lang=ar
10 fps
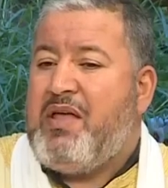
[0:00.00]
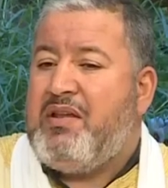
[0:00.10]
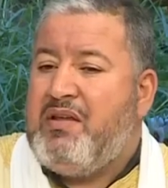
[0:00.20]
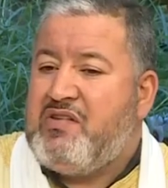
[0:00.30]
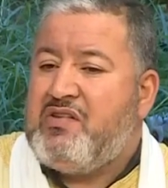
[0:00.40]

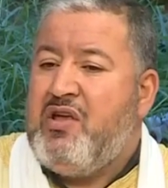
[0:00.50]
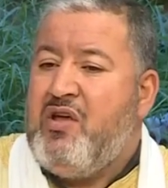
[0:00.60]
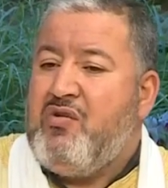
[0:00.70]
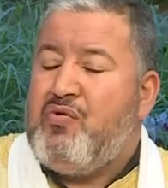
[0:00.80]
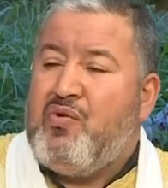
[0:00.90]
الناس
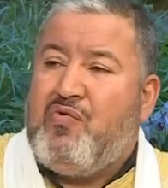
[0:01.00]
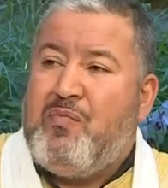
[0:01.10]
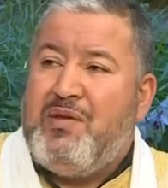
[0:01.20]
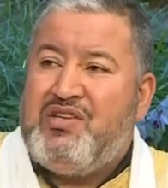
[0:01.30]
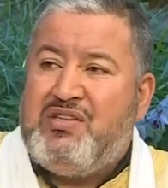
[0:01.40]

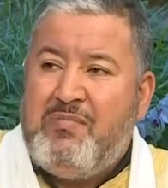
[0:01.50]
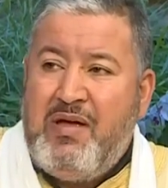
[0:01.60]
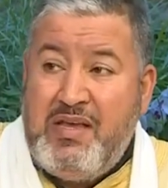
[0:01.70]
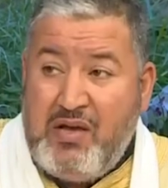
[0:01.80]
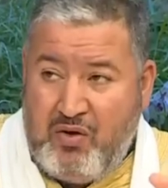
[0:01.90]
ظروفهم
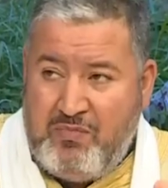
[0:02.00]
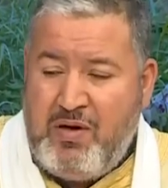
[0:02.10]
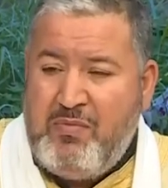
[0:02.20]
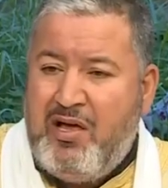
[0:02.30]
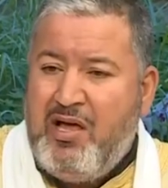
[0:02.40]
الاجتماعيه
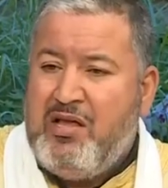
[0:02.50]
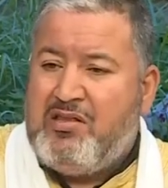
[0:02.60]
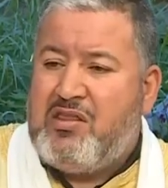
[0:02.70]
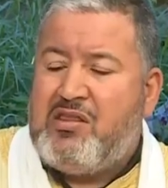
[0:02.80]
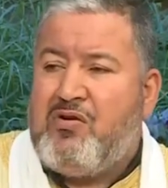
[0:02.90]
ربما
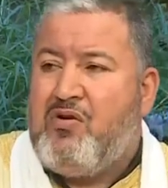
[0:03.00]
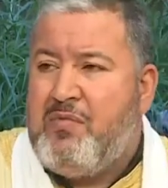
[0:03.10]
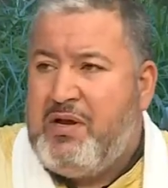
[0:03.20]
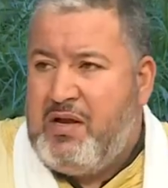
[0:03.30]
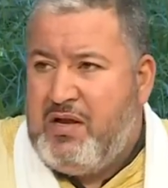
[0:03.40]

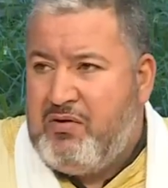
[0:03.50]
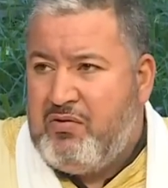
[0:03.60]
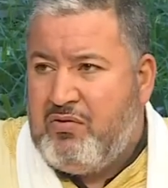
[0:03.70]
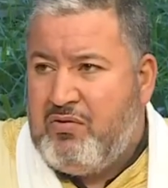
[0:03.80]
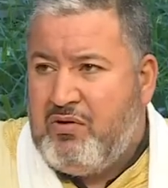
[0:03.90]
تضطرهم الى
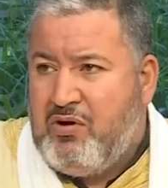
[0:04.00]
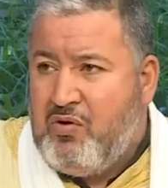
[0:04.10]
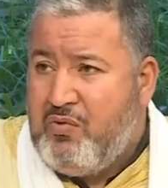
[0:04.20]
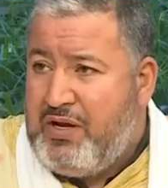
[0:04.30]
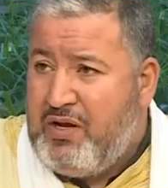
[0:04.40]
انه
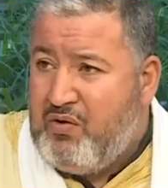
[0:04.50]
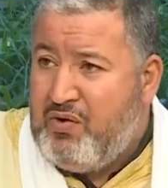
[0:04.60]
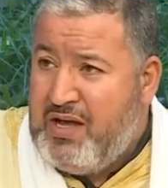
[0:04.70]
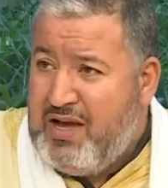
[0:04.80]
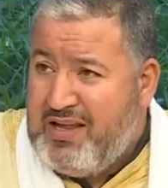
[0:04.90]
وحنا قلنا هذا